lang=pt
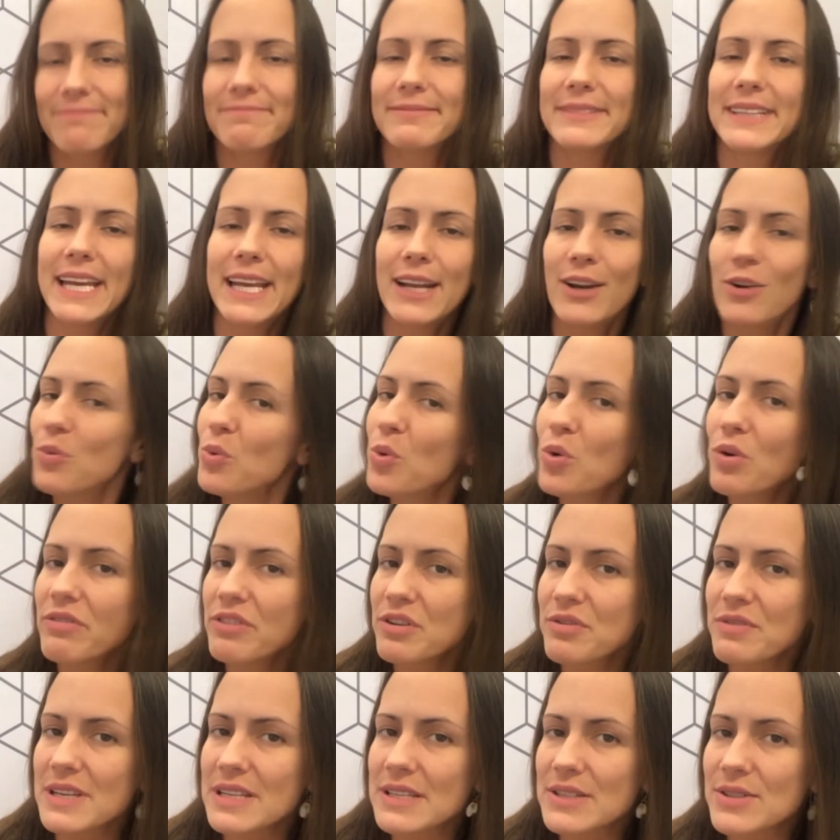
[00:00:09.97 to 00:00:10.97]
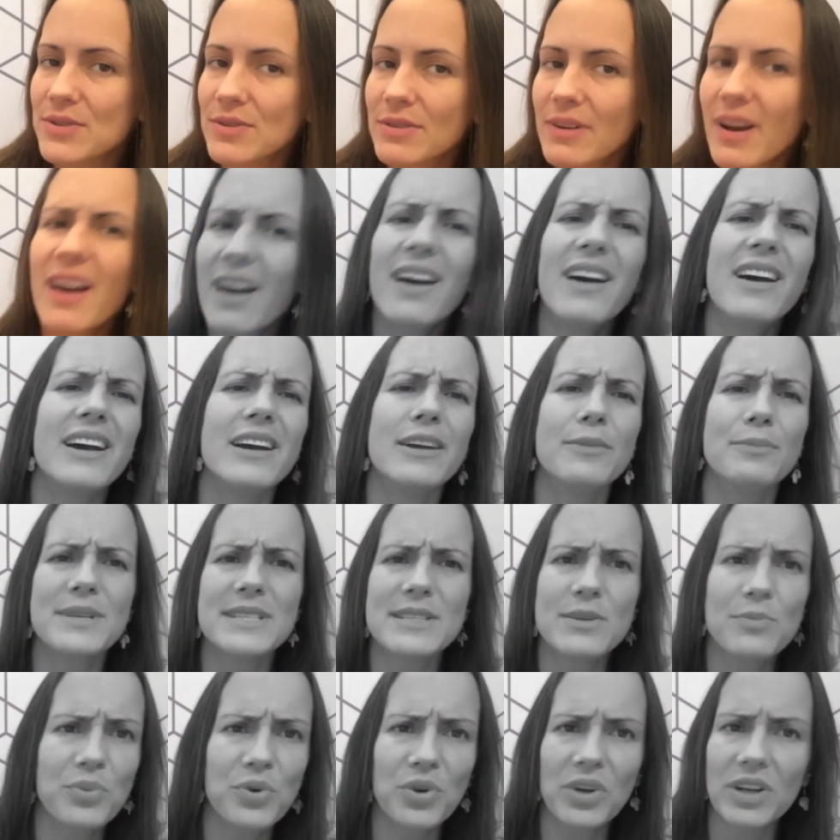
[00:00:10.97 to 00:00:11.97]
Quem nunca ouviu isso? Ai,
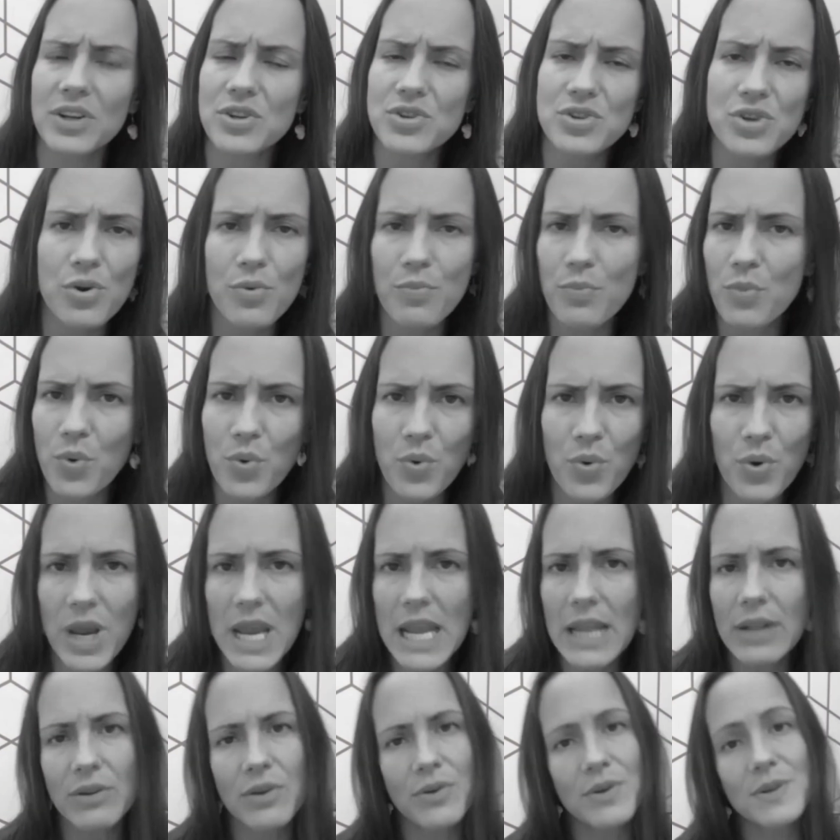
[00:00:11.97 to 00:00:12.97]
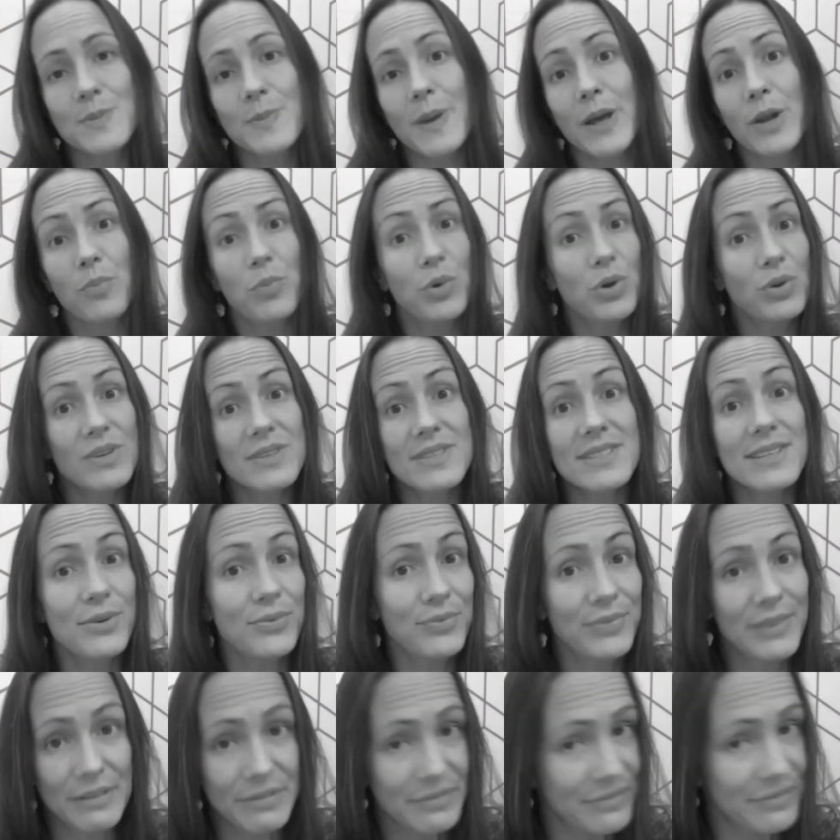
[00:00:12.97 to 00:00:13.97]
mas eu procrastino muito, eu espero muito a
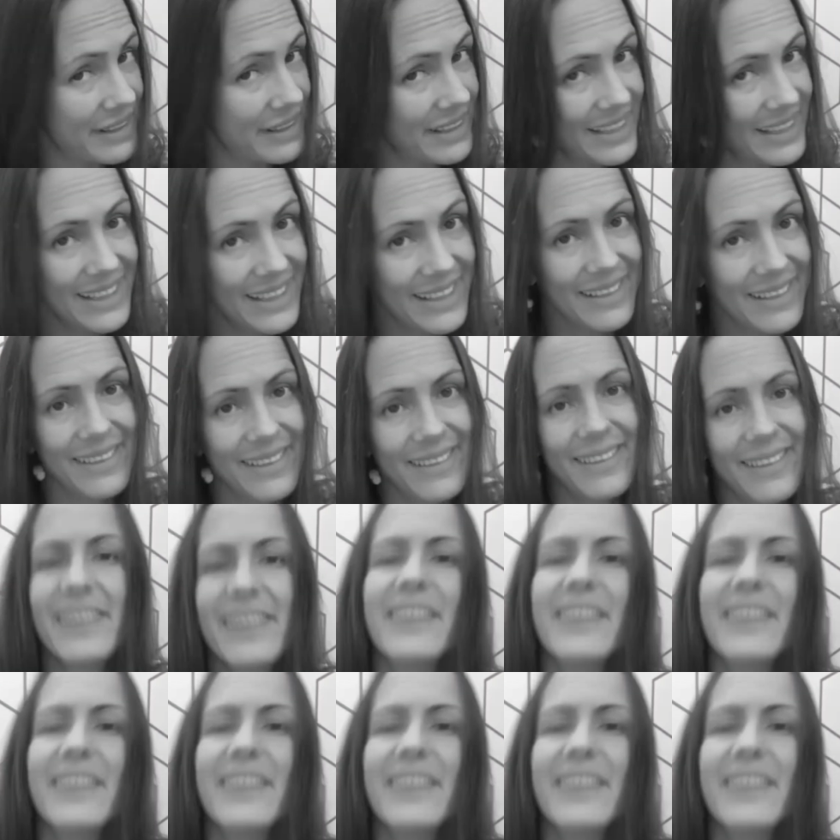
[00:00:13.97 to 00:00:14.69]
segunda-feira,